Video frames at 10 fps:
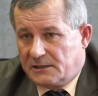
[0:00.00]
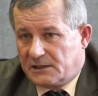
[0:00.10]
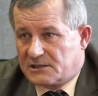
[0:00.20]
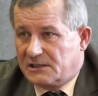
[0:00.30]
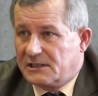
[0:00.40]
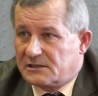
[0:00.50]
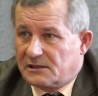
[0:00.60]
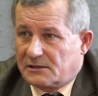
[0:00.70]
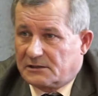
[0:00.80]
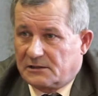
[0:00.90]
даже эти
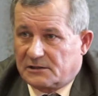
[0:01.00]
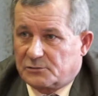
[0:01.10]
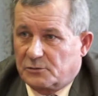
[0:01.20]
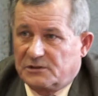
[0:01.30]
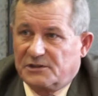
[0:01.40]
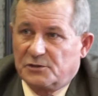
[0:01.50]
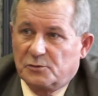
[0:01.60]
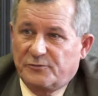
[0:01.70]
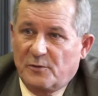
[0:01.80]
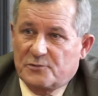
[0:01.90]
накладные расходы не
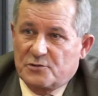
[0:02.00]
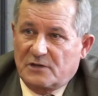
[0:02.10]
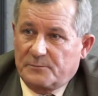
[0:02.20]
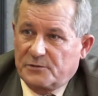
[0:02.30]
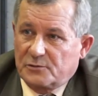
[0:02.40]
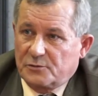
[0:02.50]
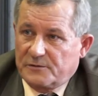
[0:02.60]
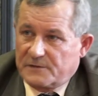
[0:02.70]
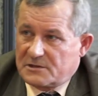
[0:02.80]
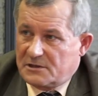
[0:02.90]
идут в общую копилку
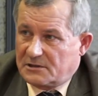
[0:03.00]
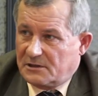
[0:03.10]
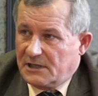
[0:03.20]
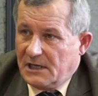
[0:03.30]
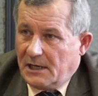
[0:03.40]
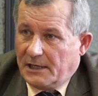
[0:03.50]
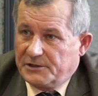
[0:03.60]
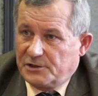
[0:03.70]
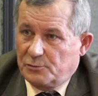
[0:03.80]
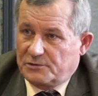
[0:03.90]
университета.
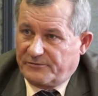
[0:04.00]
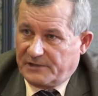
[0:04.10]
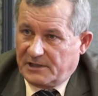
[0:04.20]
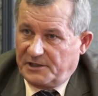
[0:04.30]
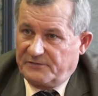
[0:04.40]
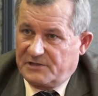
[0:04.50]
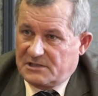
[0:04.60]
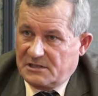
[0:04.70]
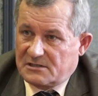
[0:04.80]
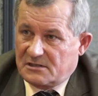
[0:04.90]
Они идут как
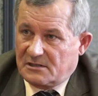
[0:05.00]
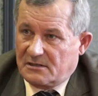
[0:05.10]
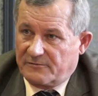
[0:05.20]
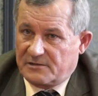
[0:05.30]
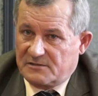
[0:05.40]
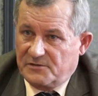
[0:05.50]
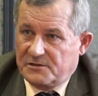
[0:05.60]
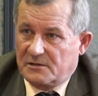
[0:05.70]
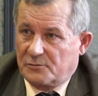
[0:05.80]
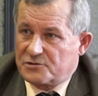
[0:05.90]
реинвестиция в развитие
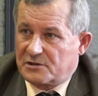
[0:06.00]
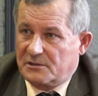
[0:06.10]
научных